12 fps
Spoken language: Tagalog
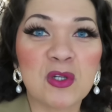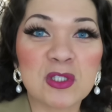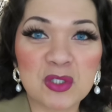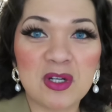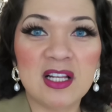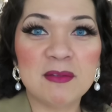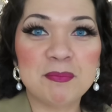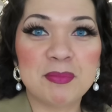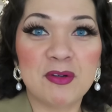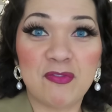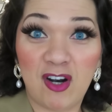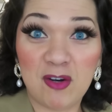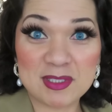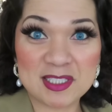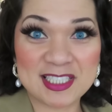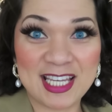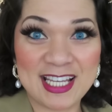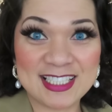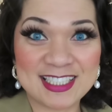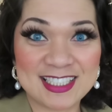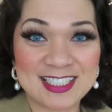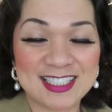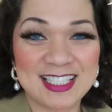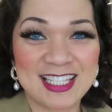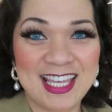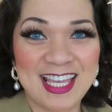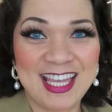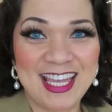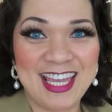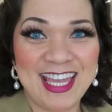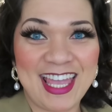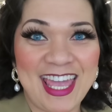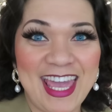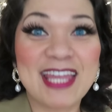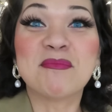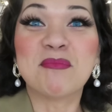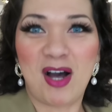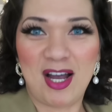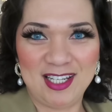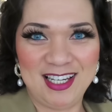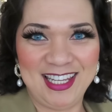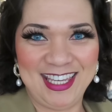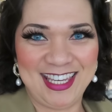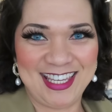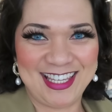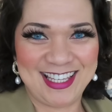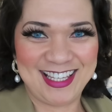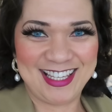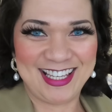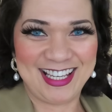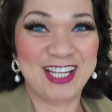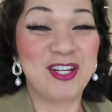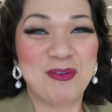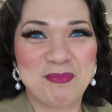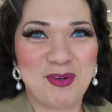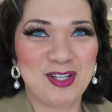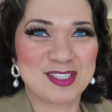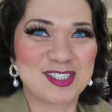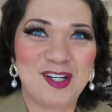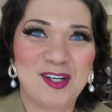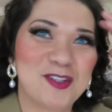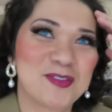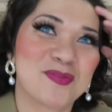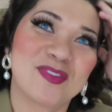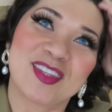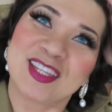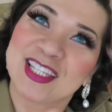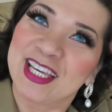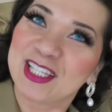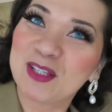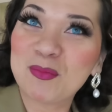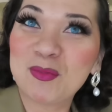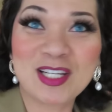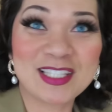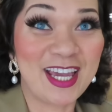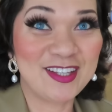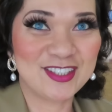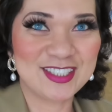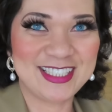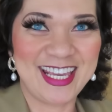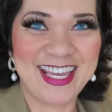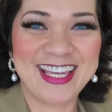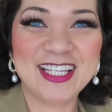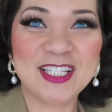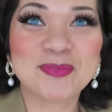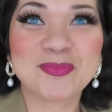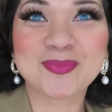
cultural performances, and modeling. Ganun po. So, ito muna tayo today.